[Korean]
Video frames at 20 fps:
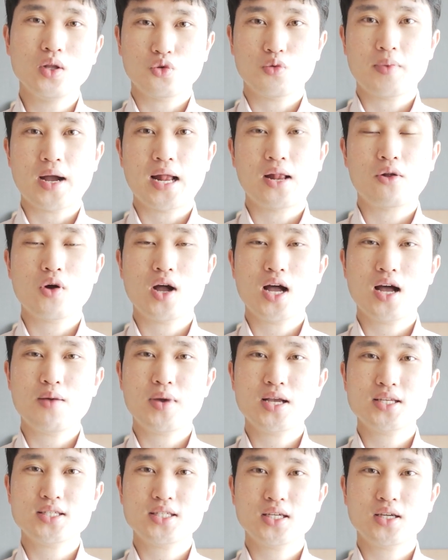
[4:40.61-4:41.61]
또 발과
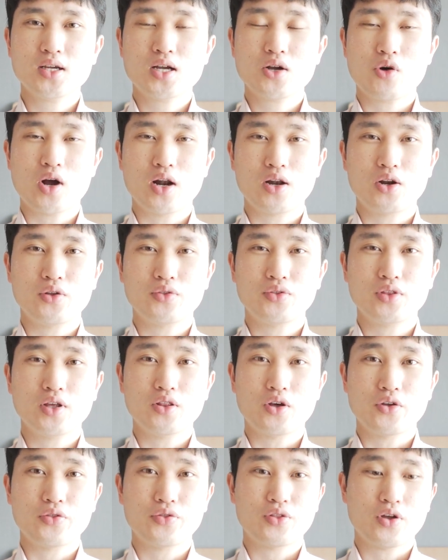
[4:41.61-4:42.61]
하반신과
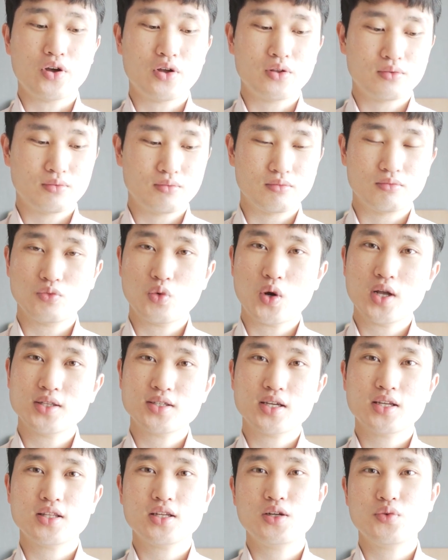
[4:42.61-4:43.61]
관련된 어떤
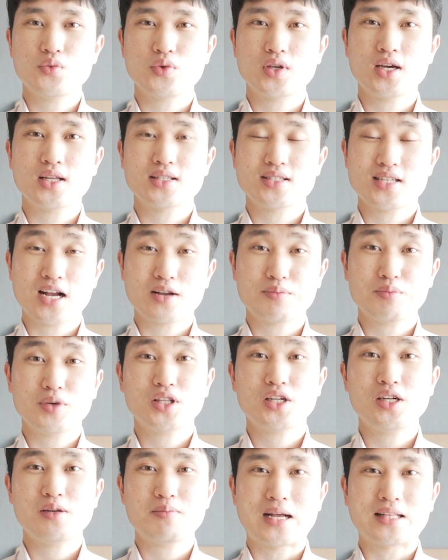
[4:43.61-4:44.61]
환자들을 위한
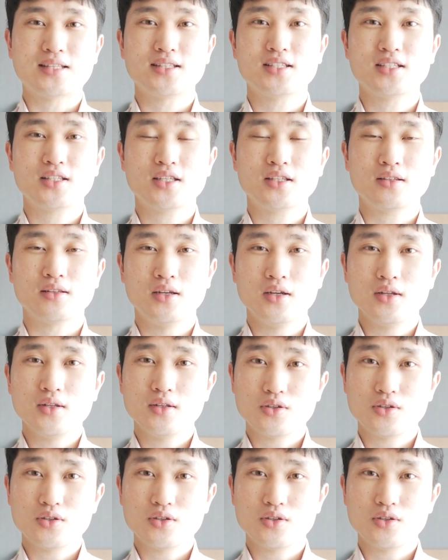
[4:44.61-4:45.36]
장비들을 만드는